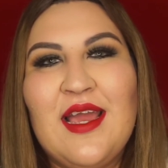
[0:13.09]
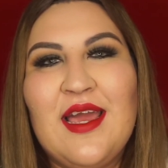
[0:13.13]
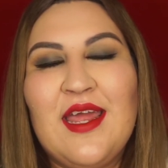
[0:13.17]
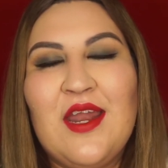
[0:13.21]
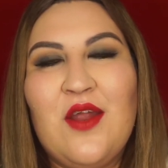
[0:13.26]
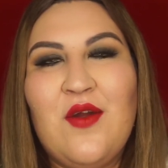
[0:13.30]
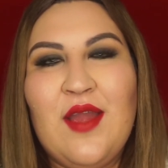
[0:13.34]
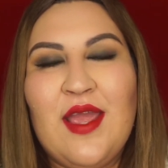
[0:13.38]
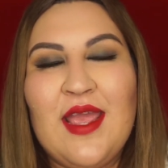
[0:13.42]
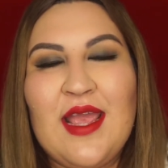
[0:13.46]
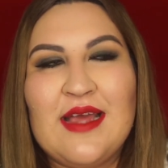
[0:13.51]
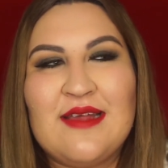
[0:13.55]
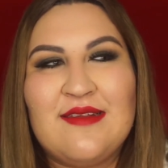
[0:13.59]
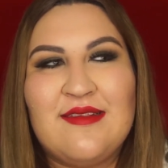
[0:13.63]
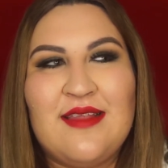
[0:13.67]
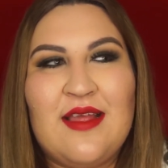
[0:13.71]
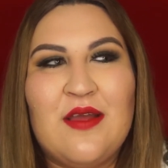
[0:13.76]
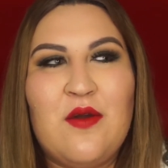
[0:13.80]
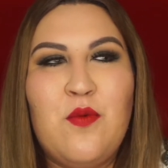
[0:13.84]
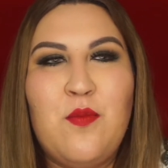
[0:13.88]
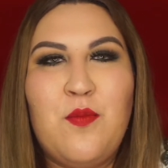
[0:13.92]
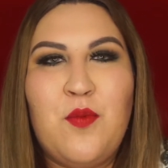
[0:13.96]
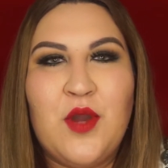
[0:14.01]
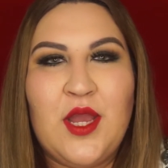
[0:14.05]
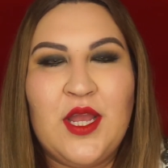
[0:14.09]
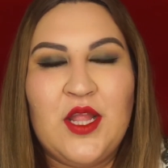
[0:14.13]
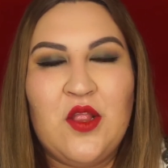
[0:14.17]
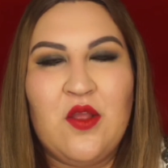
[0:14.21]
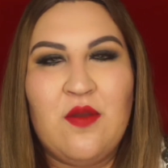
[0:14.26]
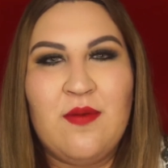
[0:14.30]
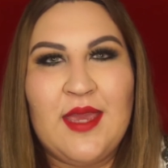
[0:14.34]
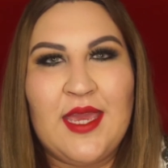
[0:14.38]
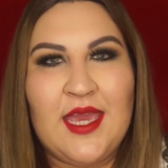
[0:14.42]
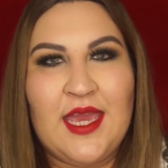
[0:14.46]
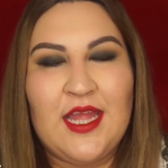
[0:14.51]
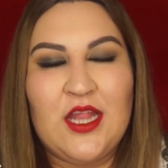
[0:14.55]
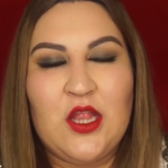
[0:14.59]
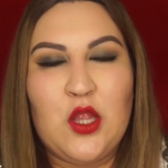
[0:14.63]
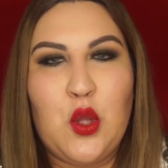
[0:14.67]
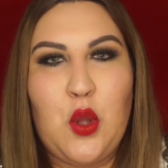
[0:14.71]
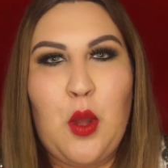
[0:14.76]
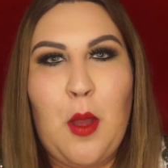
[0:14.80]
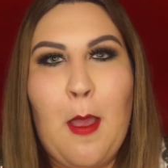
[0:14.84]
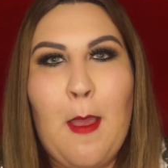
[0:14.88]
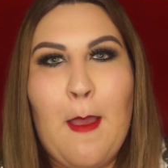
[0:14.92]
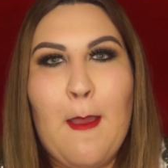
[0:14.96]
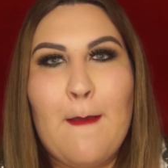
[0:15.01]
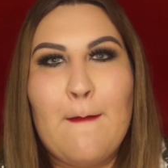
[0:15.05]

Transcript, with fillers: creo que ya está un poquito viejito,